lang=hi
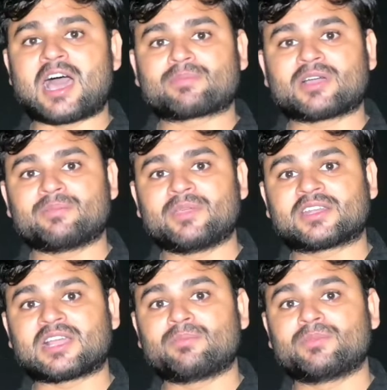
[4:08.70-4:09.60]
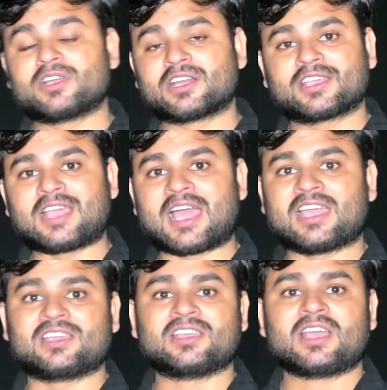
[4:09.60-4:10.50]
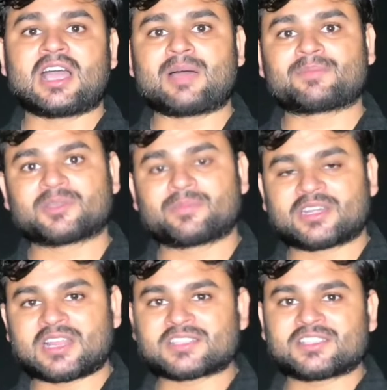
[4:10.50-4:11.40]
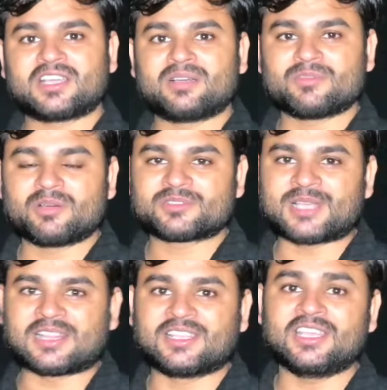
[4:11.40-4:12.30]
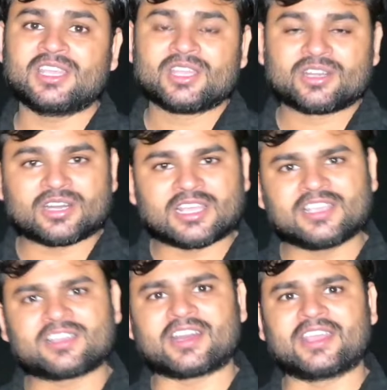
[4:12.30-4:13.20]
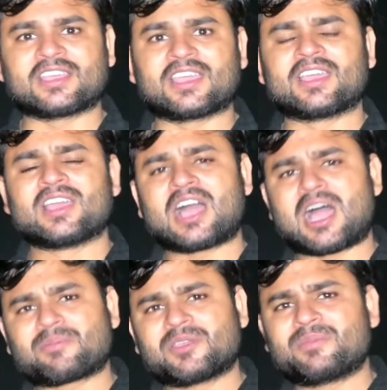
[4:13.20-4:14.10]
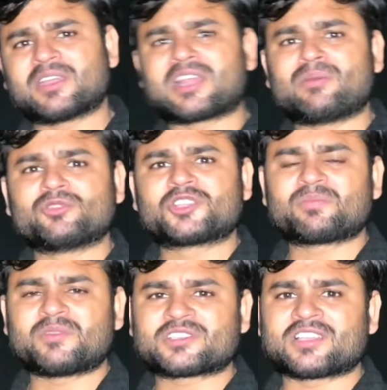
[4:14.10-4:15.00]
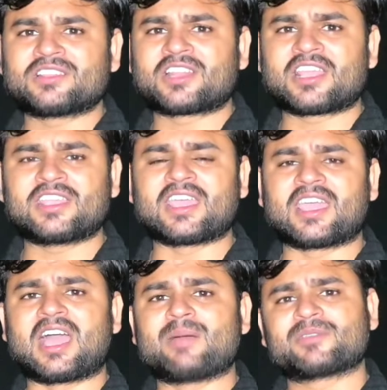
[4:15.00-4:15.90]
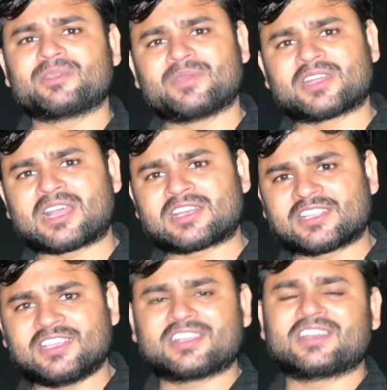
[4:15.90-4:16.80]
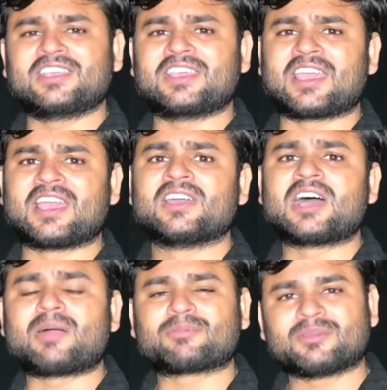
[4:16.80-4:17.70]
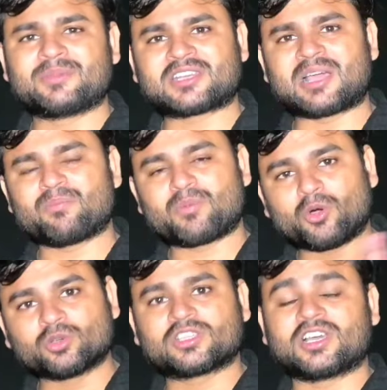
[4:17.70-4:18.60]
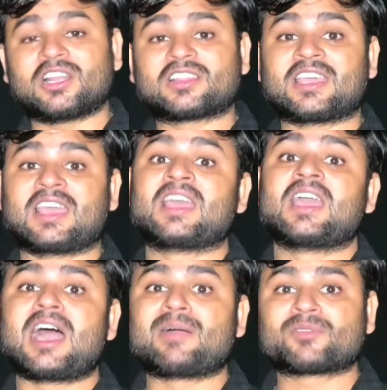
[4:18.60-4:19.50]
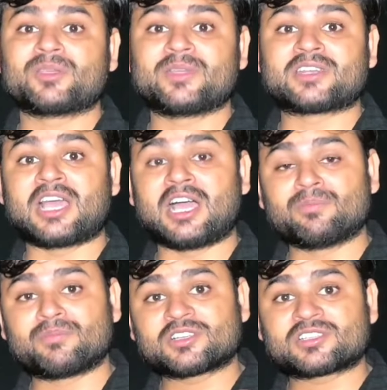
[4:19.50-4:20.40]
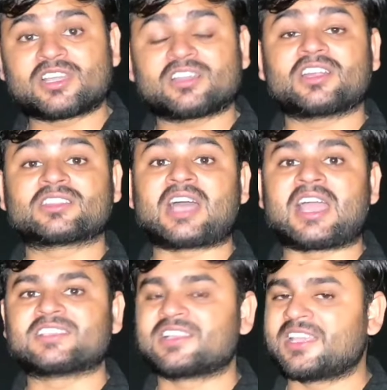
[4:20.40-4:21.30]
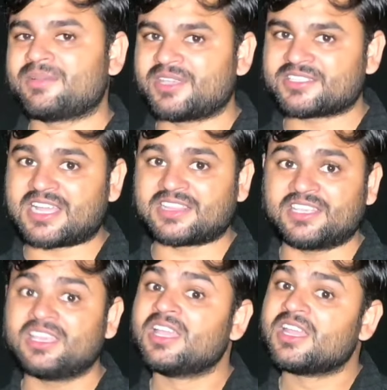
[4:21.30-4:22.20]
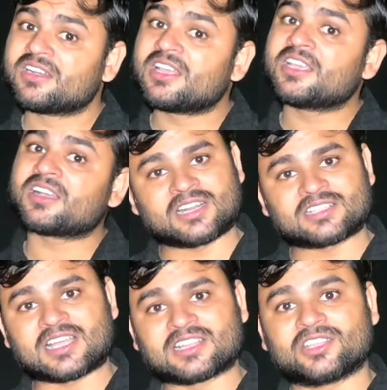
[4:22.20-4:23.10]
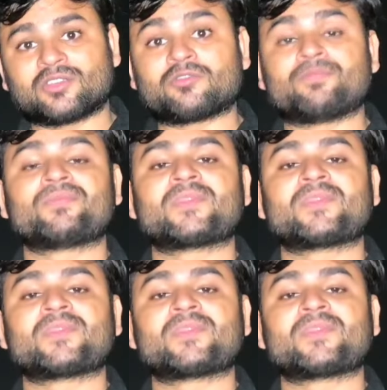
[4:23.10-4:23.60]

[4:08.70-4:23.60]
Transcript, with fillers: आपका बेटा बिगड़ गया है आपके बेटा से हम अब शादी नहीं करेंगे आपकी बेटा मुझे पसंद नहीं है आपकी बेटा ठीक नहीं है आपके बेटा बहुत गलत है आपके बेटा हम पर शक करता है इसलिए हम ये शादी नहीं करना अच्छा। चाहती हूँ